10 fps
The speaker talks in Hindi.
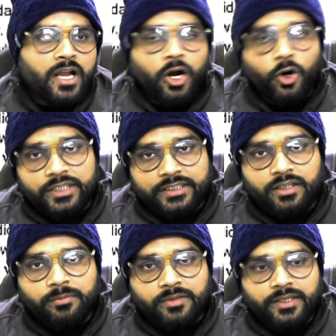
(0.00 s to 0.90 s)
और कितना
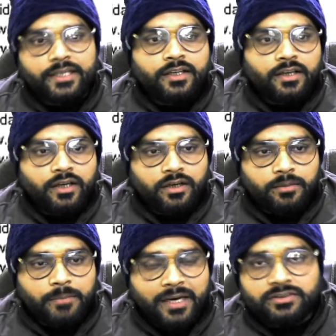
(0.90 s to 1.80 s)
आपके
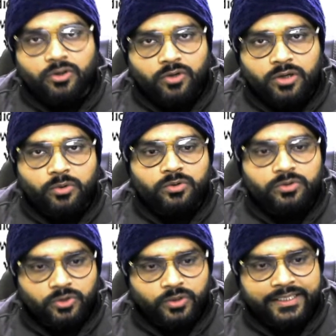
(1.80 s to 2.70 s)
मार्क्स का होगा वो
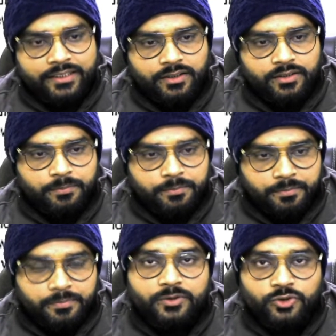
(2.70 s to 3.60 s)
तो लेकिन
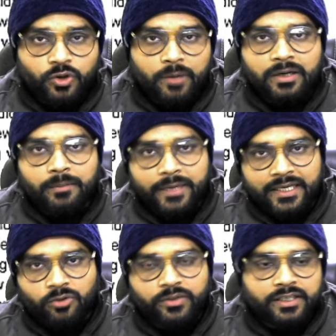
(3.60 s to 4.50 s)
जो आपका
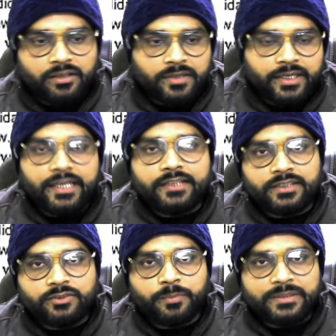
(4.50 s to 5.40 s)
बैकग्राउंड डेटा आपका है या इसका
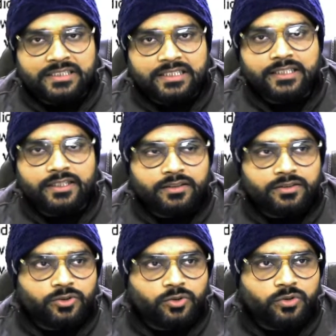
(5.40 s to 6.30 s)
जो पिछले
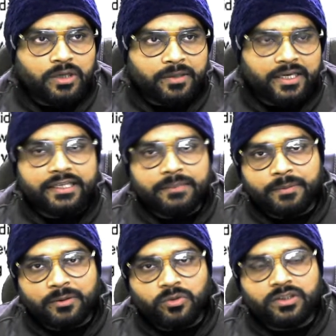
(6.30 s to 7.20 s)
जो आपका 19 पर
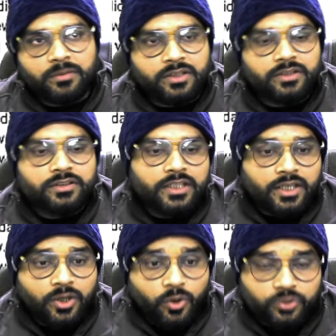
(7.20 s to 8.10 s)
हुआ था आपका
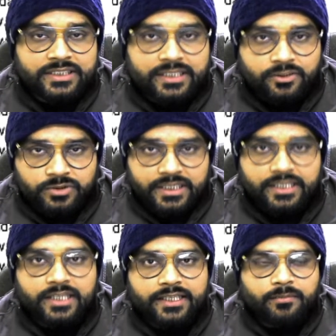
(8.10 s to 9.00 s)
उस उसके
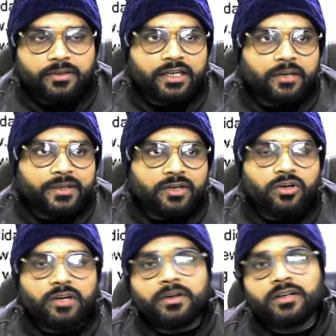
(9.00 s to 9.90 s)
रिगार्डिंग आपका यहाँ पे क्या होगा
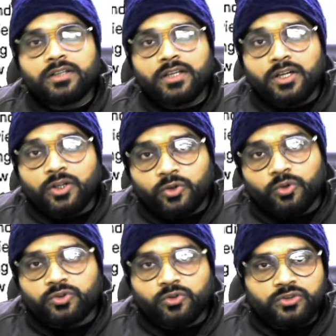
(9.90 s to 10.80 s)
आपका
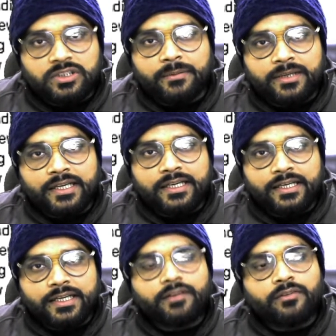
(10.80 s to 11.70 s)
200 क्वेश्चन आपके
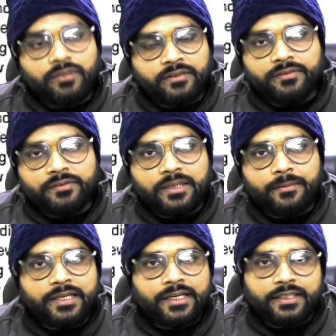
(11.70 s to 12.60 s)
रहेंगे 150 आपके
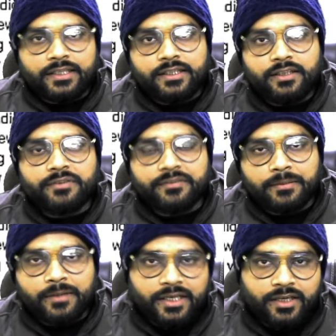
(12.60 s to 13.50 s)
रहेंगे टेक्निकल 50
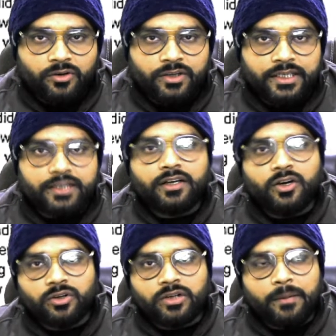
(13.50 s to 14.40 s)
आपका रहेगा नॉन टेक
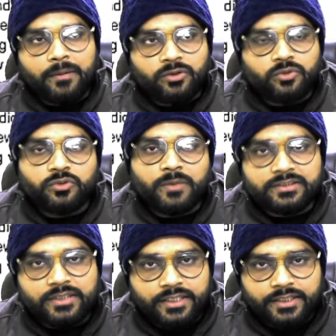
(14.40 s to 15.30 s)
और आपका 200 मार्क्स
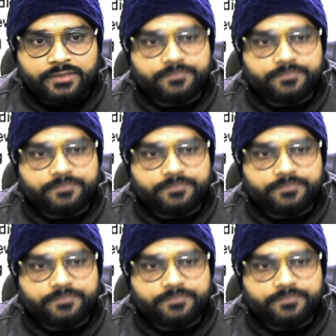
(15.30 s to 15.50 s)
का रहेगा